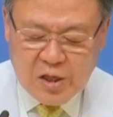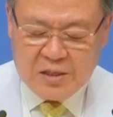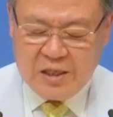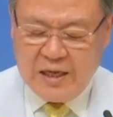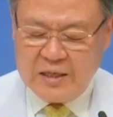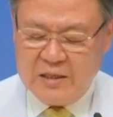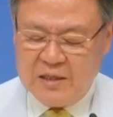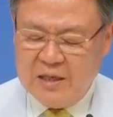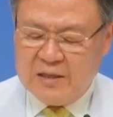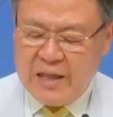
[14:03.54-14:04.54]
중에
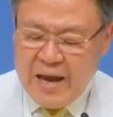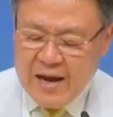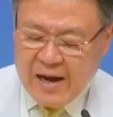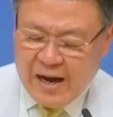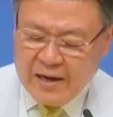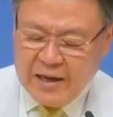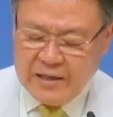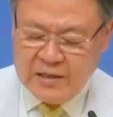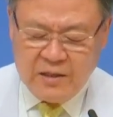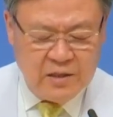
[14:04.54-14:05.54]
살은 내 안에
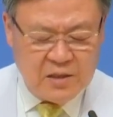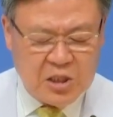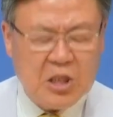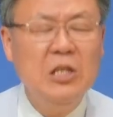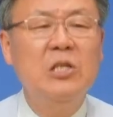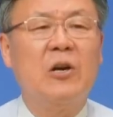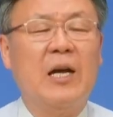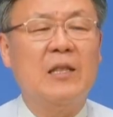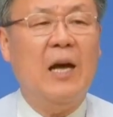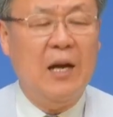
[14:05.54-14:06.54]
있는
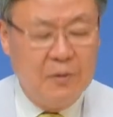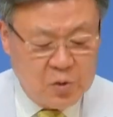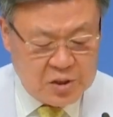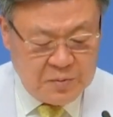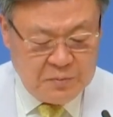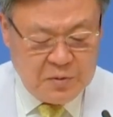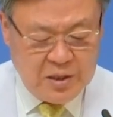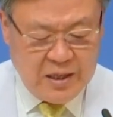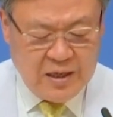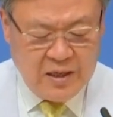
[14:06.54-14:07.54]
진정한 나의
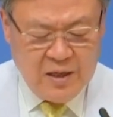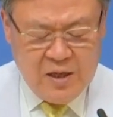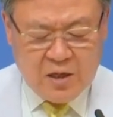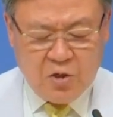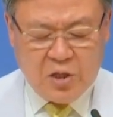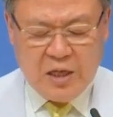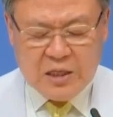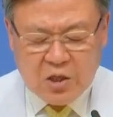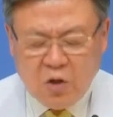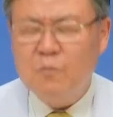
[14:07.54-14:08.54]
모습입니다. 그런데
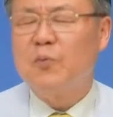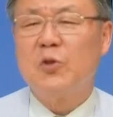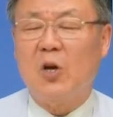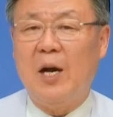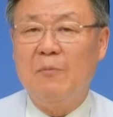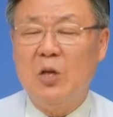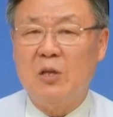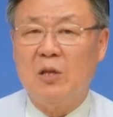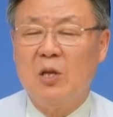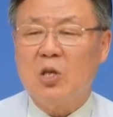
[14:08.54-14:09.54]
이걸
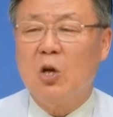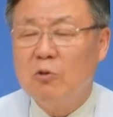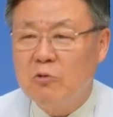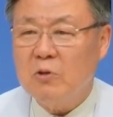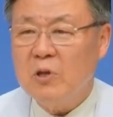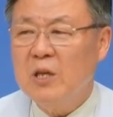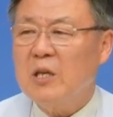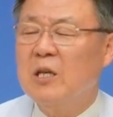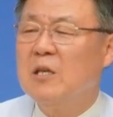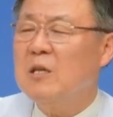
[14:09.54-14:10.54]
부정하면 결국
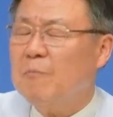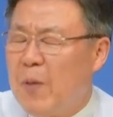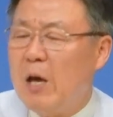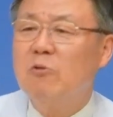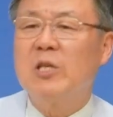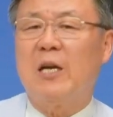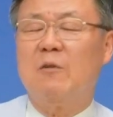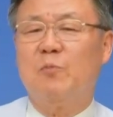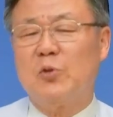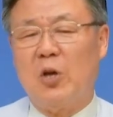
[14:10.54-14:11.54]
그
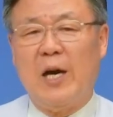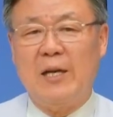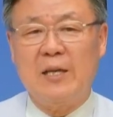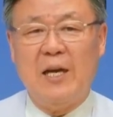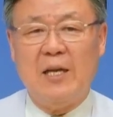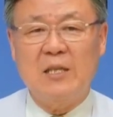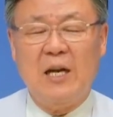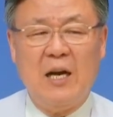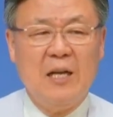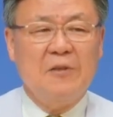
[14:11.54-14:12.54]
배우자를 부정하는 게
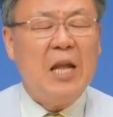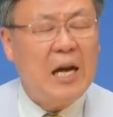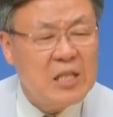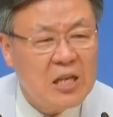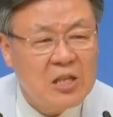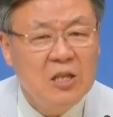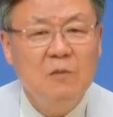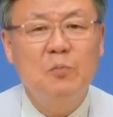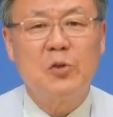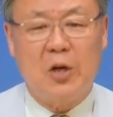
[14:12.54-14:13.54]
아니라 나
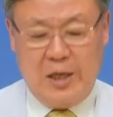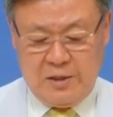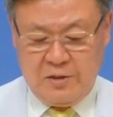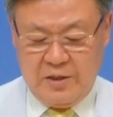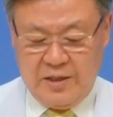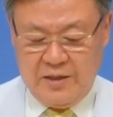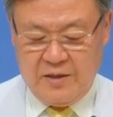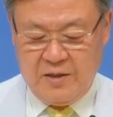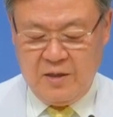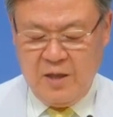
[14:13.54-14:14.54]
자신을 부정하는
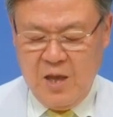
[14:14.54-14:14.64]
거예요.